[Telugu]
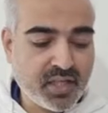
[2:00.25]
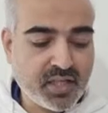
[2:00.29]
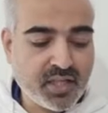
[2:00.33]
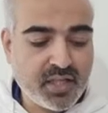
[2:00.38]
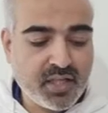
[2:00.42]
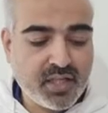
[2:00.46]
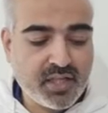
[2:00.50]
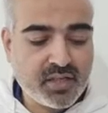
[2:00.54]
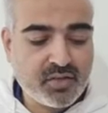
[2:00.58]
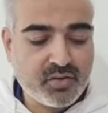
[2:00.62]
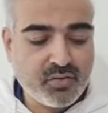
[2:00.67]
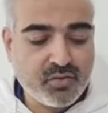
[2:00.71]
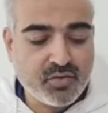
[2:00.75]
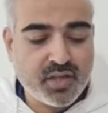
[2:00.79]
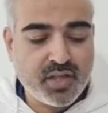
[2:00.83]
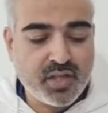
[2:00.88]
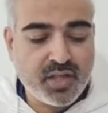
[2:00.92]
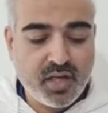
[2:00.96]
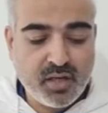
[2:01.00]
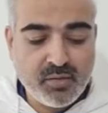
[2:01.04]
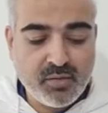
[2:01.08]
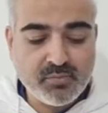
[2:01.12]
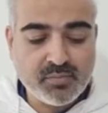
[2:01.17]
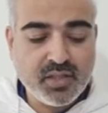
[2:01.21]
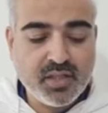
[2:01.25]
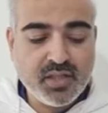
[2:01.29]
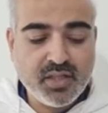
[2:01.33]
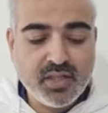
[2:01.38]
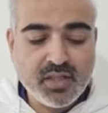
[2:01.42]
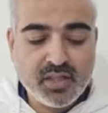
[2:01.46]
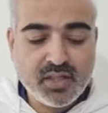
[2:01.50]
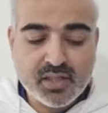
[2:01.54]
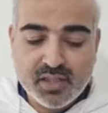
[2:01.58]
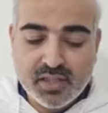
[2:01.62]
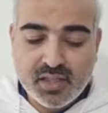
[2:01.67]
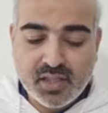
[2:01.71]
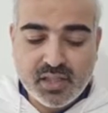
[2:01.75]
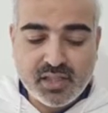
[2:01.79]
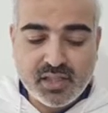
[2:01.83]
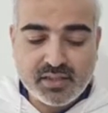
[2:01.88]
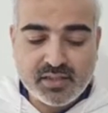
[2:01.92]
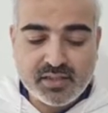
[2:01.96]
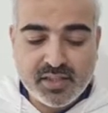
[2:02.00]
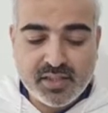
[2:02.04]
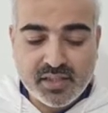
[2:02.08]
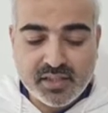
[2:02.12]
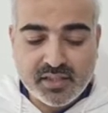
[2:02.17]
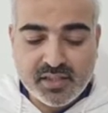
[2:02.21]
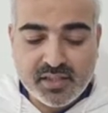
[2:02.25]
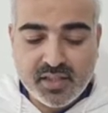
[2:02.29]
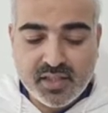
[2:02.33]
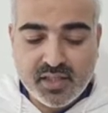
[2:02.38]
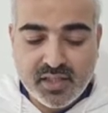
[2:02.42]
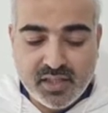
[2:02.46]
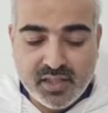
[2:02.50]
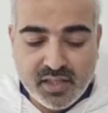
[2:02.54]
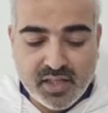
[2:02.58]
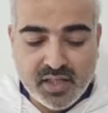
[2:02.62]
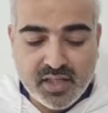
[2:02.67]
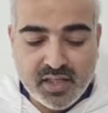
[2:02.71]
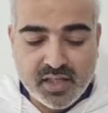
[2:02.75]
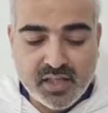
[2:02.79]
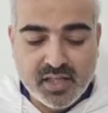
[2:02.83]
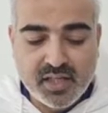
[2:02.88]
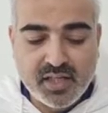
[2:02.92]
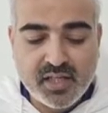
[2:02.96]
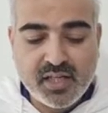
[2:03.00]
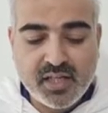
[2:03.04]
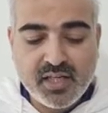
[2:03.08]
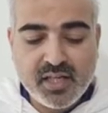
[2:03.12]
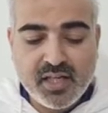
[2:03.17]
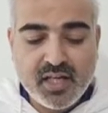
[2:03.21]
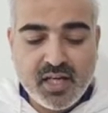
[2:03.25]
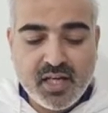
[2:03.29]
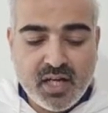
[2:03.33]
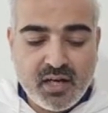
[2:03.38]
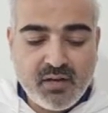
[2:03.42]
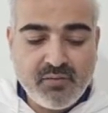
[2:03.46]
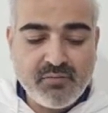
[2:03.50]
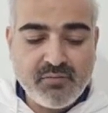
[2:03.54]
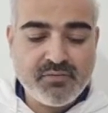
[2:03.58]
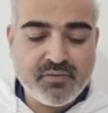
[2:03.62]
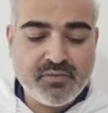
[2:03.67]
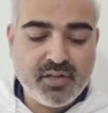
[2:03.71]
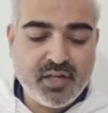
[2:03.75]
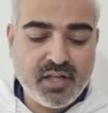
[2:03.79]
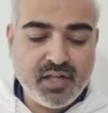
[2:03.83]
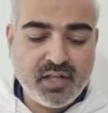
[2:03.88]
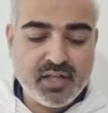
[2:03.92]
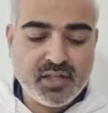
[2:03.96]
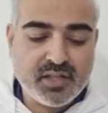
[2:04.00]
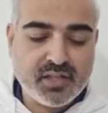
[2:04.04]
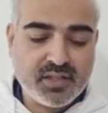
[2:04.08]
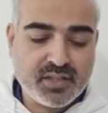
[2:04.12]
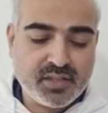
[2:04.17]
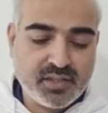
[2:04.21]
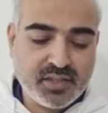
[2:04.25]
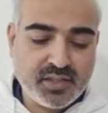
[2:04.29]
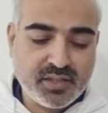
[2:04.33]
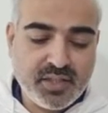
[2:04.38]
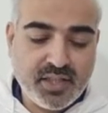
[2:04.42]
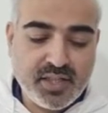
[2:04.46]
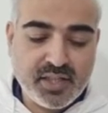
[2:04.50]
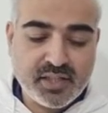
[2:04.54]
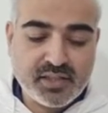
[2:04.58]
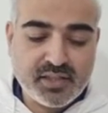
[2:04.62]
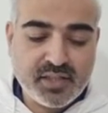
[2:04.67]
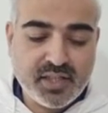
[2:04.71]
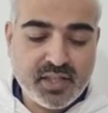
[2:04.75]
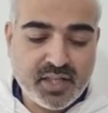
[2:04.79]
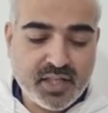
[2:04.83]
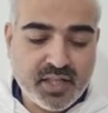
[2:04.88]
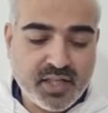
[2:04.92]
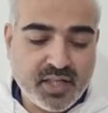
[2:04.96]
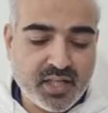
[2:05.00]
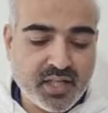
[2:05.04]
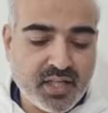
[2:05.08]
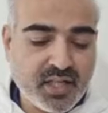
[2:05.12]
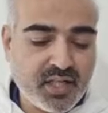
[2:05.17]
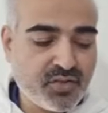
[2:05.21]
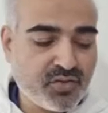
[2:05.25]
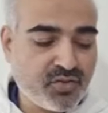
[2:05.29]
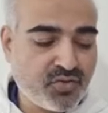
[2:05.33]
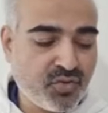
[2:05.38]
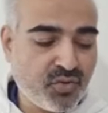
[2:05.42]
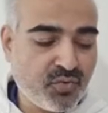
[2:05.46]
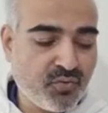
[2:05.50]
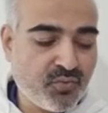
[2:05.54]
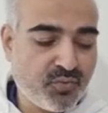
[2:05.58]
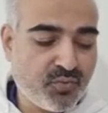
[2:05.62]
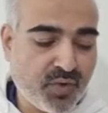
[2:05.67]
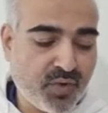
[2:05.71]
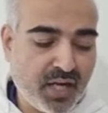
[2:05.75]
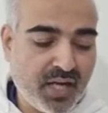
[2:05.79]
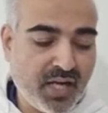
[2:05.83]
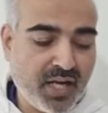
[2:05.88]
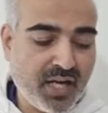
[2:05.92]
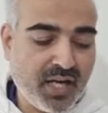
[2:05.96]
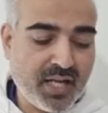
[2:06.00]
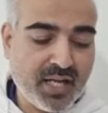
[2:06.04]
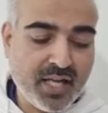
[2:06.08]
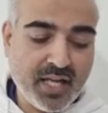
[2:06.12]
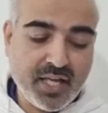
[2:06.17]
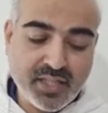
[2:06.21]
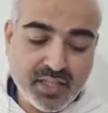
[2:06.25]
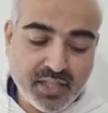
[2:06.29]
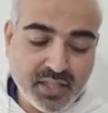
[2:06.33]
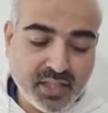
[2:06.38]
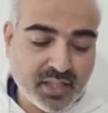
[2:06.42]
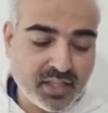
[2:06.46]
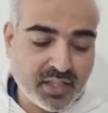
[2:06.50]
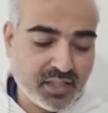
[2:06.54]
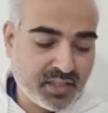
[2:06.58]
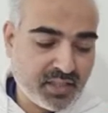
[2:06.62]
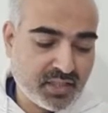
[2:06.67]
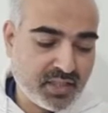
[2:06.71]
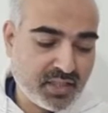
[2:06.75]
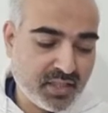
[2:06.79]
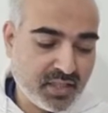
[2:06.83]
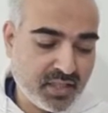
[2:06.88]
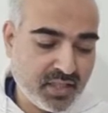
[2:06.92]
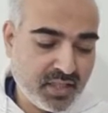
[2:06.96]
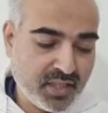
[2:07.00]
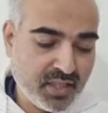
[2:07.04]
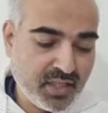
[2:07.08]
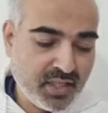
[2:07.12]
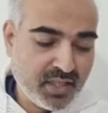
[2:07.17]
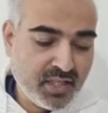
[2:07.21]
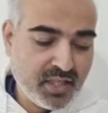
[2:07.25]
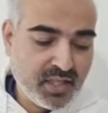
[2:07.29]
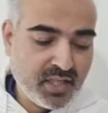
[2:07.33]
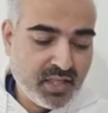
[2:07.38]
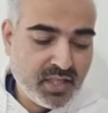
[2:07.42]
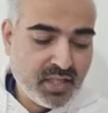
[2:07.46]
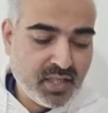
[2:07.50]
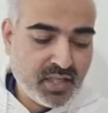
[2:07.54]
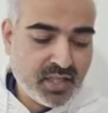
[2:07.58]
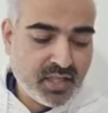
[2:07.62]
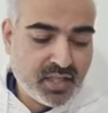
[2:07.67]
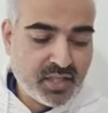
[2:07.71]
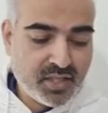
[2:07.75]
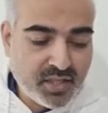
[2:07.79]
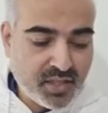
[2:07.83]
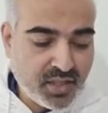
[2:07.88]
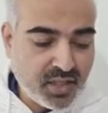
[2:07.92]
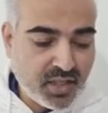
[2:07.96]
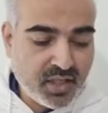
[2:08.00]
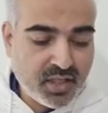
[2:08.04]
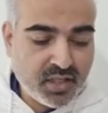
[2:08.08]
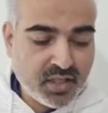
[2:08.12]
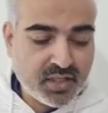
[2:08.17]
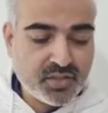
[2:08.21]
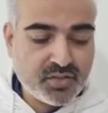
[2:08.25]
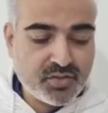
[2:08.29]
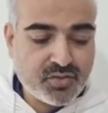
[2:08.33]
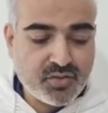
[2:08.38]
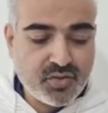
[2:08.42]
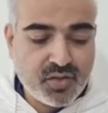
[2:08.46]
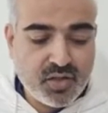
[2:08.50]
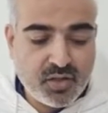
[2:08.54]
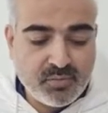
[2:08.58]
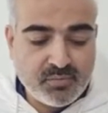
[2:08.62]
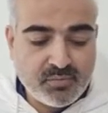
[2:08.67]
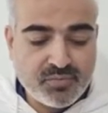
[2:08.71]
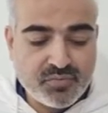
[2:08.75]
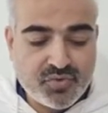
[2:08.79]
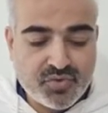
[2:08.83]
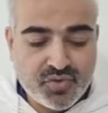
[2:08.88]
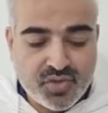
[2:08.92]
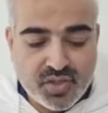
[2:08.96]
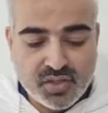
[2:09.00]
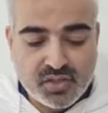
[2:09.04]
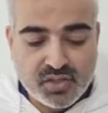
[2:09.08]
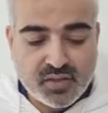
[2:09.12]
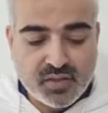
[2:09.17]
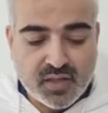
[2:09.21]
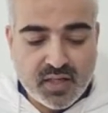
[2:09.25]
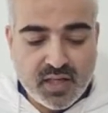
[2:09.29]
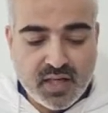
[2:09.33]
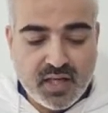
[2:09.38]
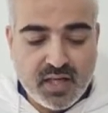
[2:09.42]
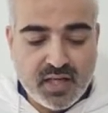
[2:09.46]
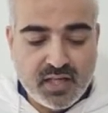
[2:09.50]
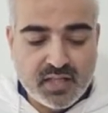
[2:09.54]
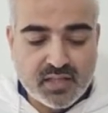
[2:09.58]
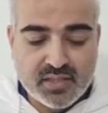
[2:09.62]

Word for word: మనం మన చేతిలోనే ఉంటూ ఉంటుంది మనసులో ఏదైనా దుఃఖం వచ్చినా రోగం వచ్చినా సరే న్యారా ప్యారాగా ఉంటూ మన టైంని సేవ్ చేసుకోవాలి